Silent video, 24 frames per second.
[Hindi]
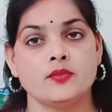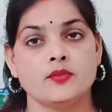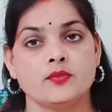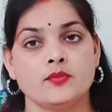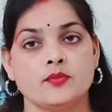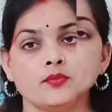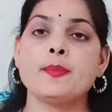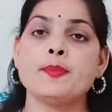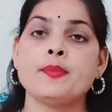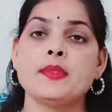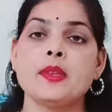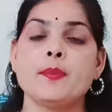
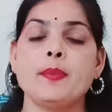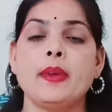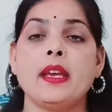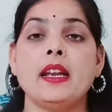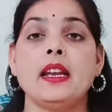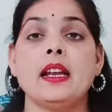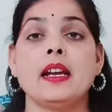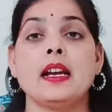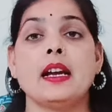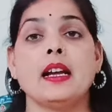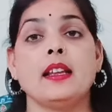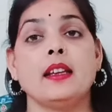सबसे पहला
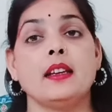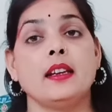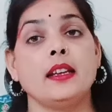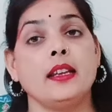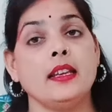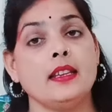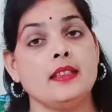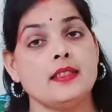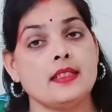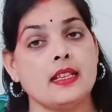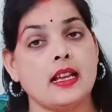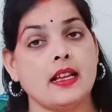कारण है
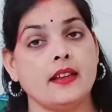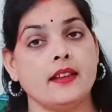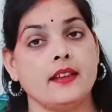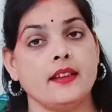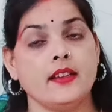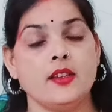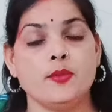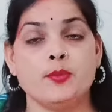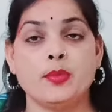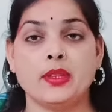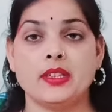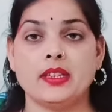शारीरिक
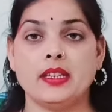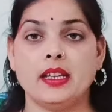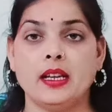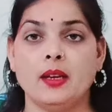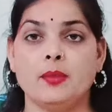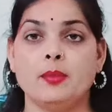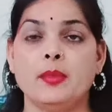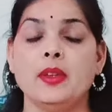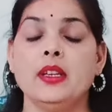बदलाव